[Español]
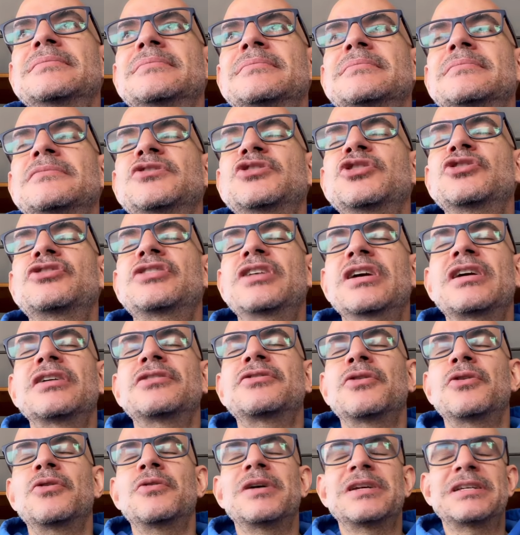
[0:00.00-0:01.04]
yo sé que
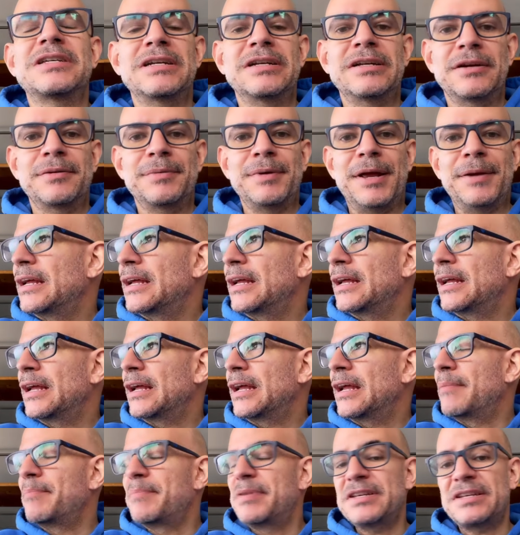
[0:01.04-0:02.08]
todo va a salir bien.
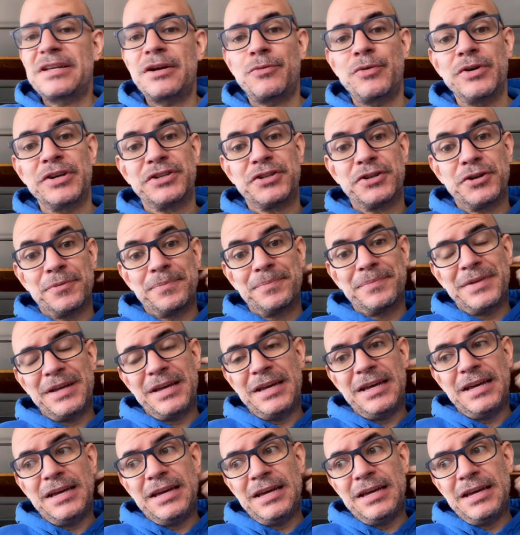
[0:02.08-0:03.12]
Empieza el juicio
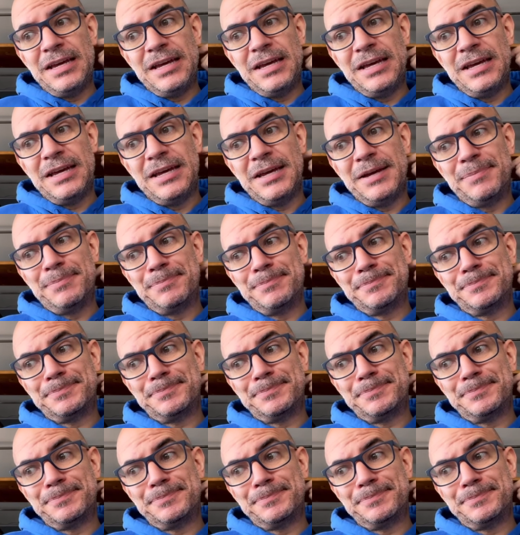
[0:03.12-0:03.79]
y,